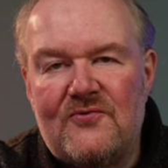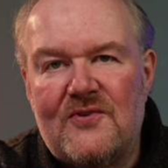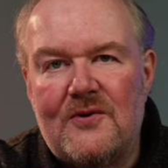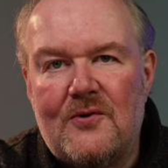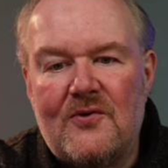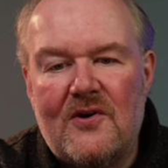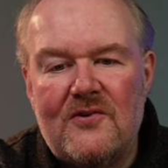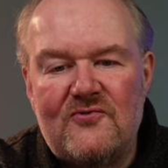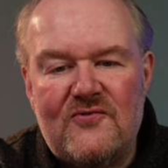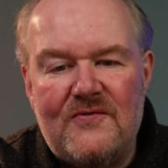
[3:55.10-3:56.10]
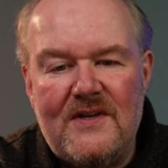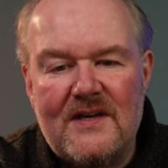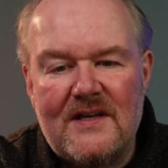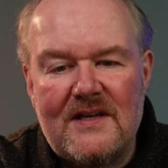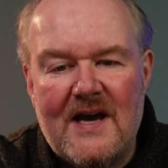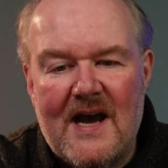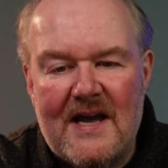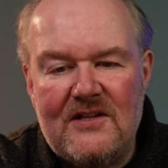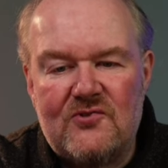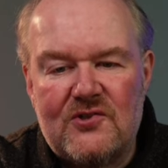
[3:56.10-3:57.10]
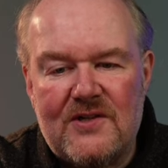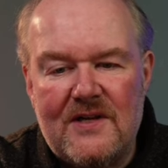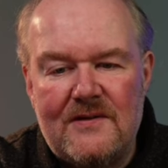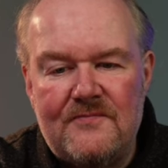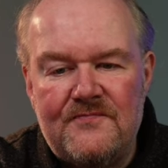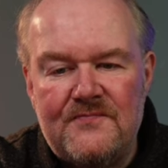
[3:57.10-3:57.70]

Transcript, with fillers: dann auch äh, schwierig einstellen.